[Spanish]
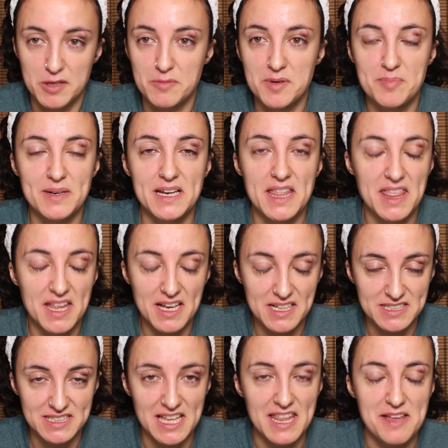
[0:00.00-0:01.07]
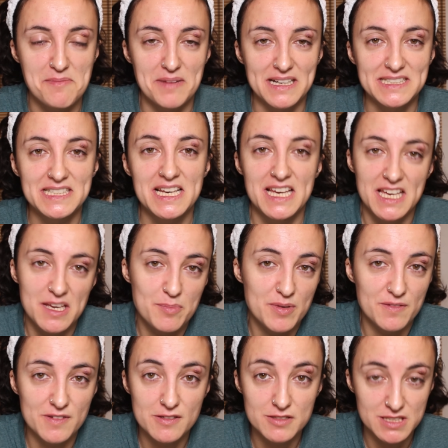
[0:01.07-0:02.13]
no me parece que está de más y
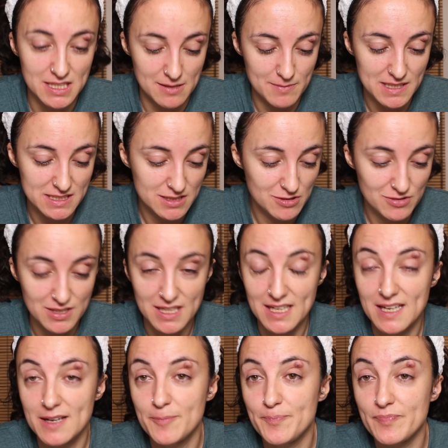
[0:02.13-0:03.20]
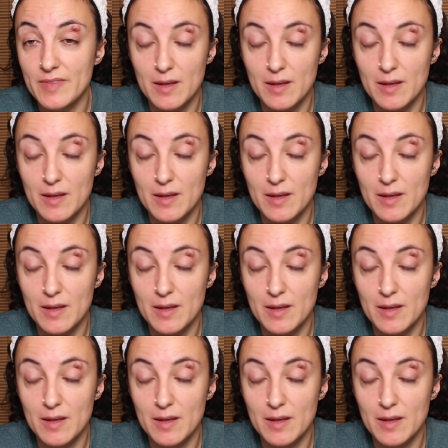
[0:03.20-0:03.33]
prefiero echarme esto que